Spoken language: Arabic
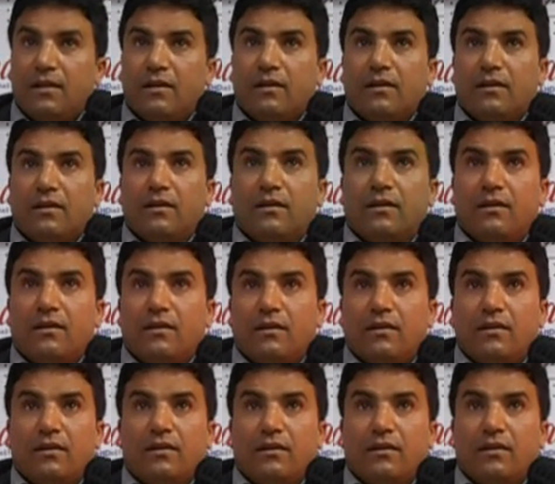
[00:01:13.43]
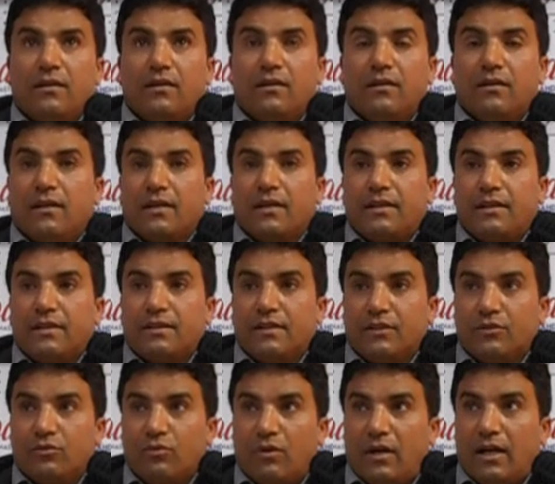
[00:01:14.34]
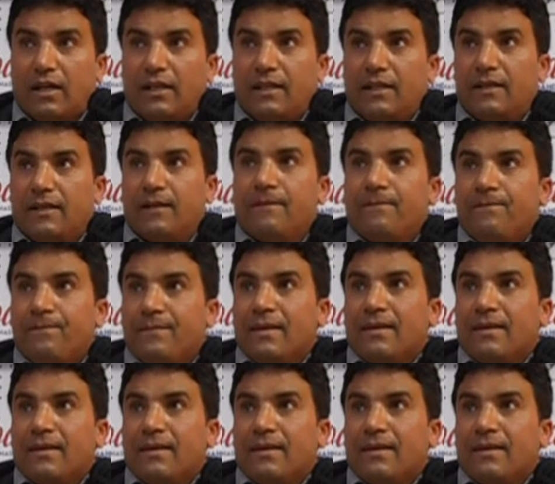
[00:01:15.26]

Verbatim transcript: آه، اكيد عنده عائله